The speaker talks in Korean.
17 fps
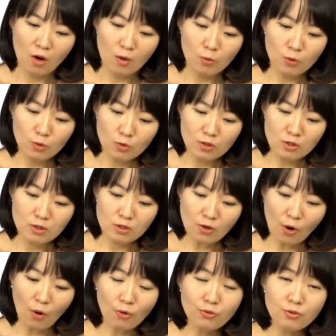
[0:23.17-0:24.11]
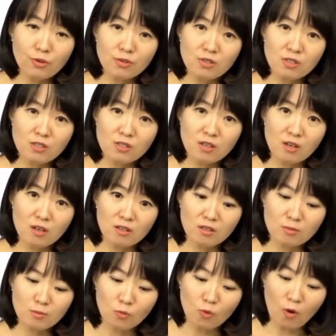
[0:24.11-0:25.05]
보통 이제 저녁
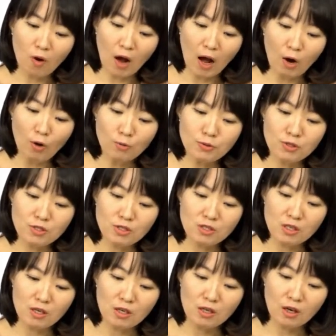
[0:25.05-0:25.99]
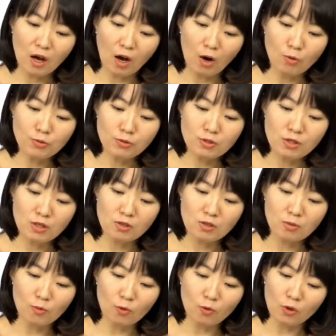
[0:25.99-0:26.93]
시간은 뭐 아홉 시 아홉
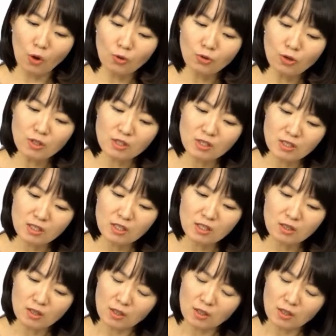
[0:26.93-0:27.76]
시에서뭐 여덟 시